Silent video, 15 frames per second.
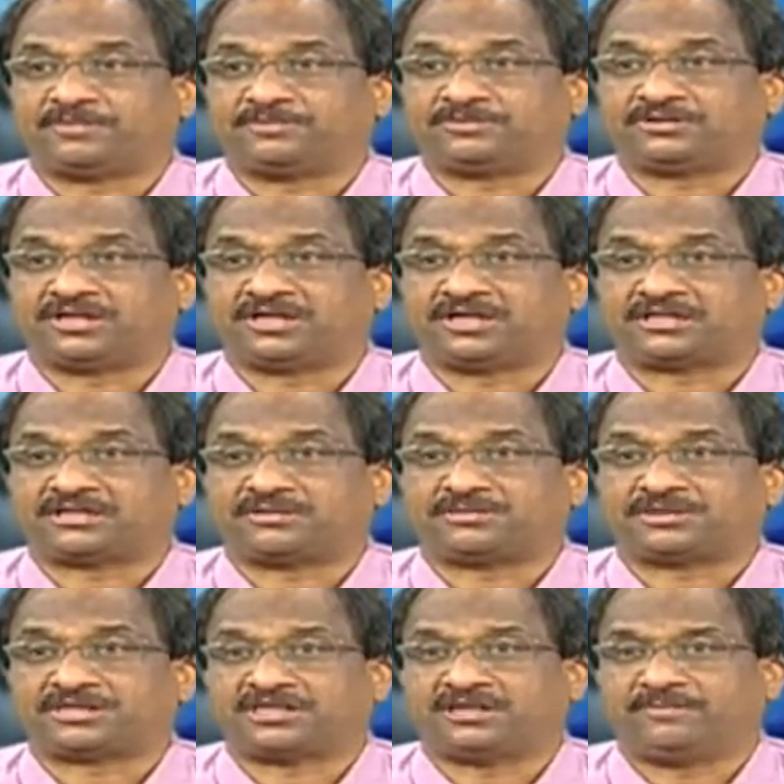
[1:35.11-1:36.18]
ప్రభుత్వ రంగ
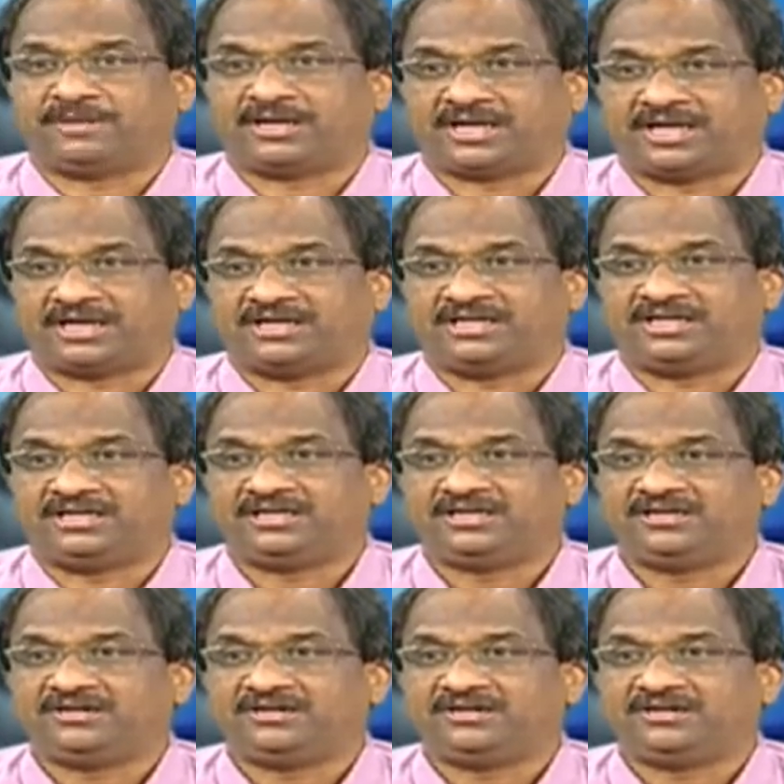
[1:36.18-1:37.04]
సంస్థల భారాన్ని